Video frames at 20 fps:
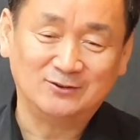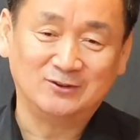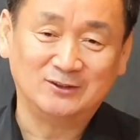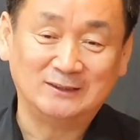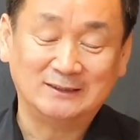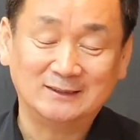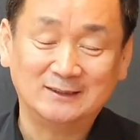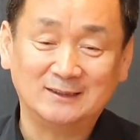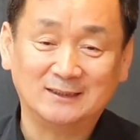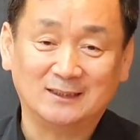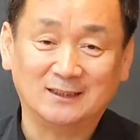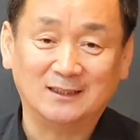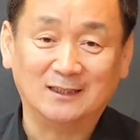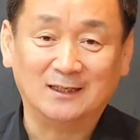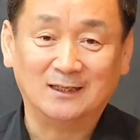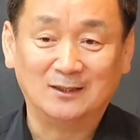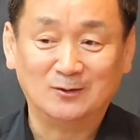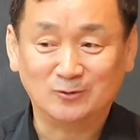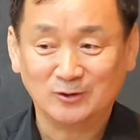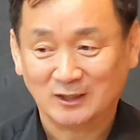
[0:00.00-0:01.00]
수
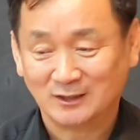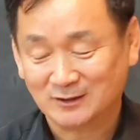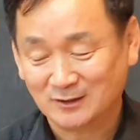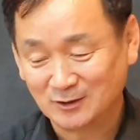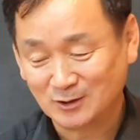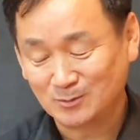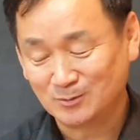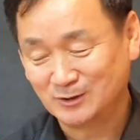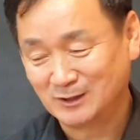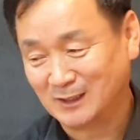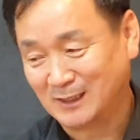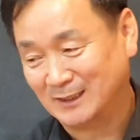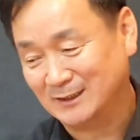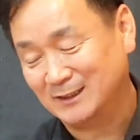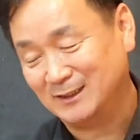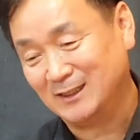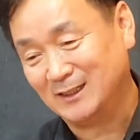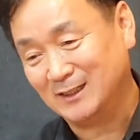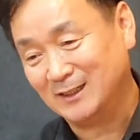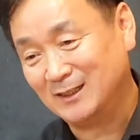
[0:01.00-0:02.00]
있으니까 우리가 설교 문장을
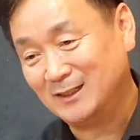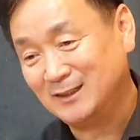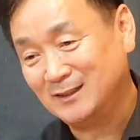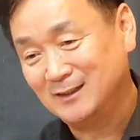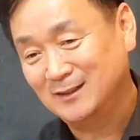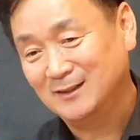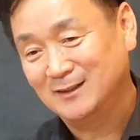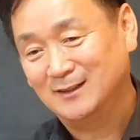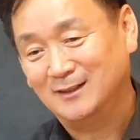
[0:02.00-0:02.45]
가져다가